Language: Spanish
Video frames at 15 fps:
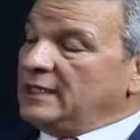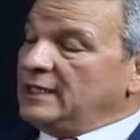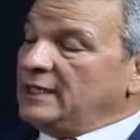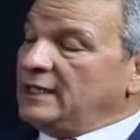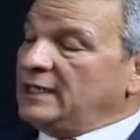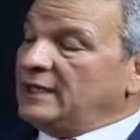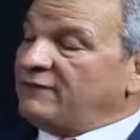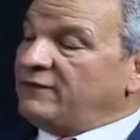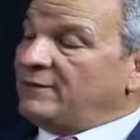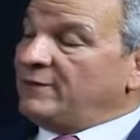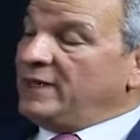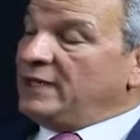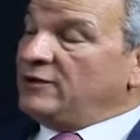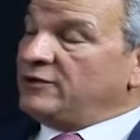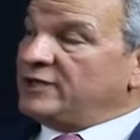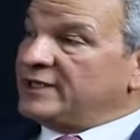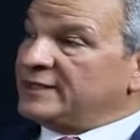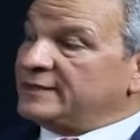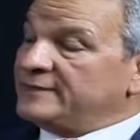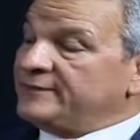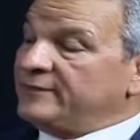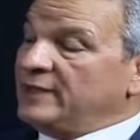y la familia
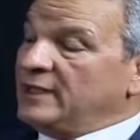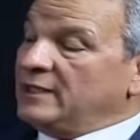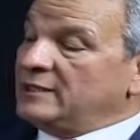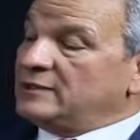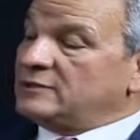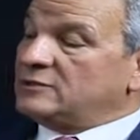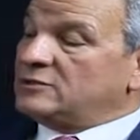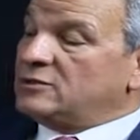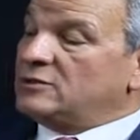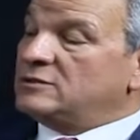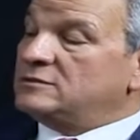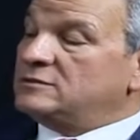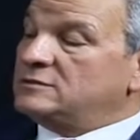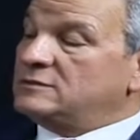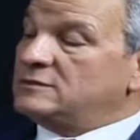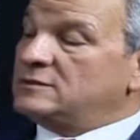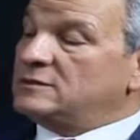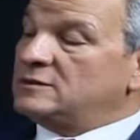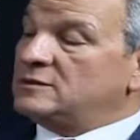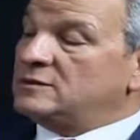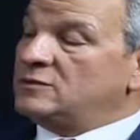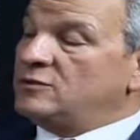Oyer. Son
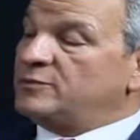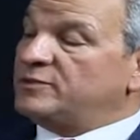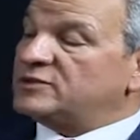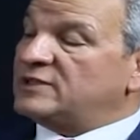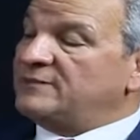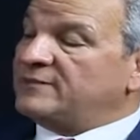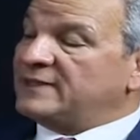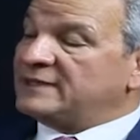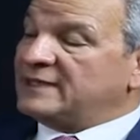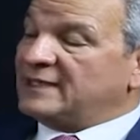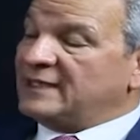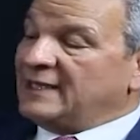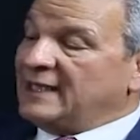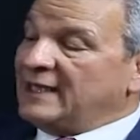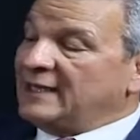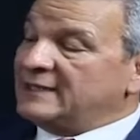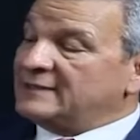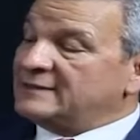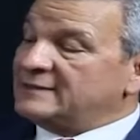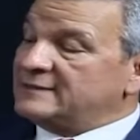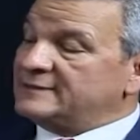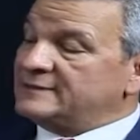grupos
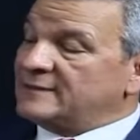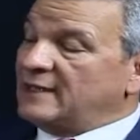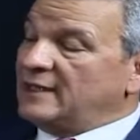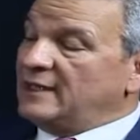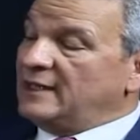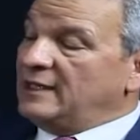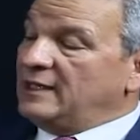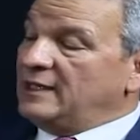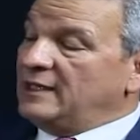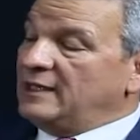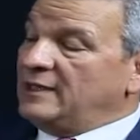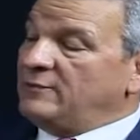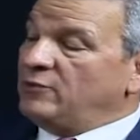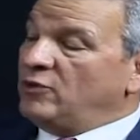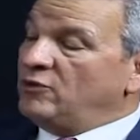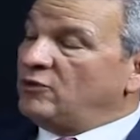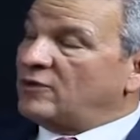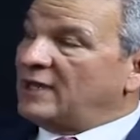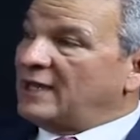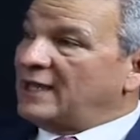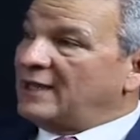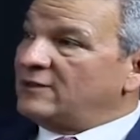empresariales
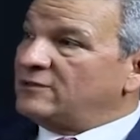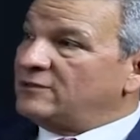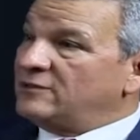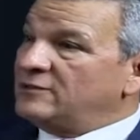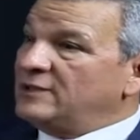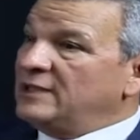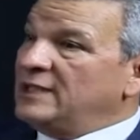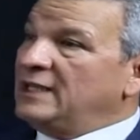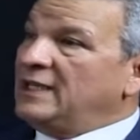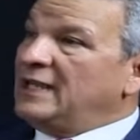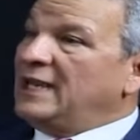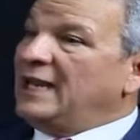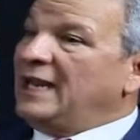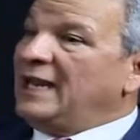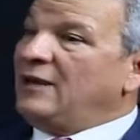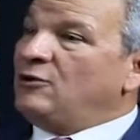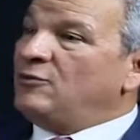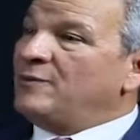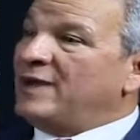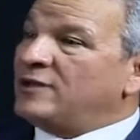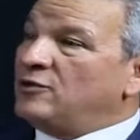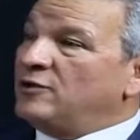involucrados en
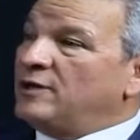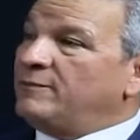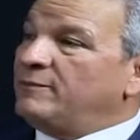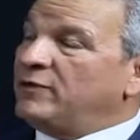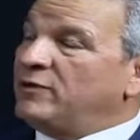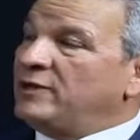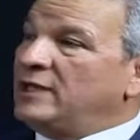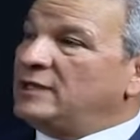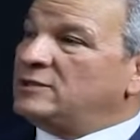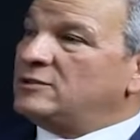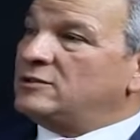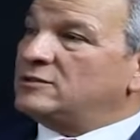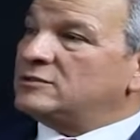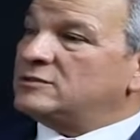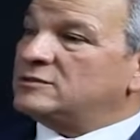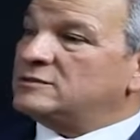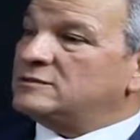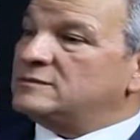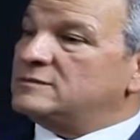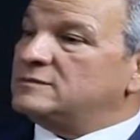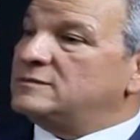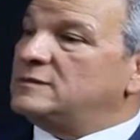los mayores proyectos
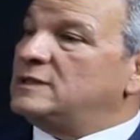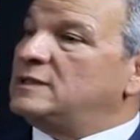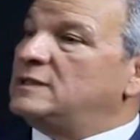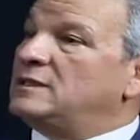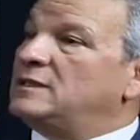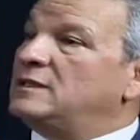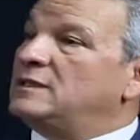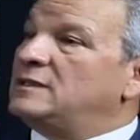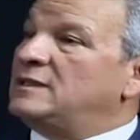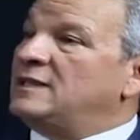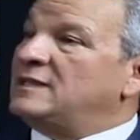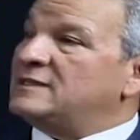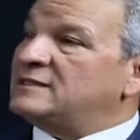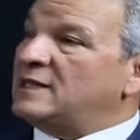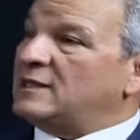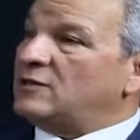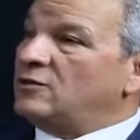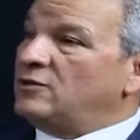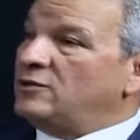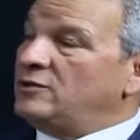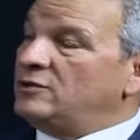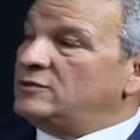de
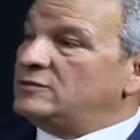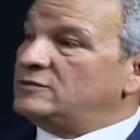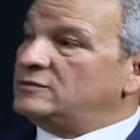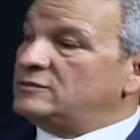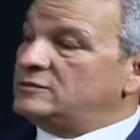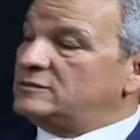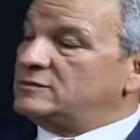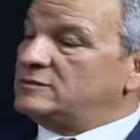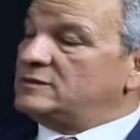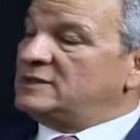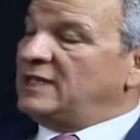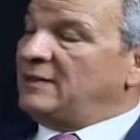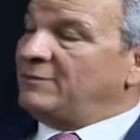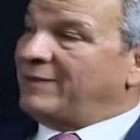desarrollo del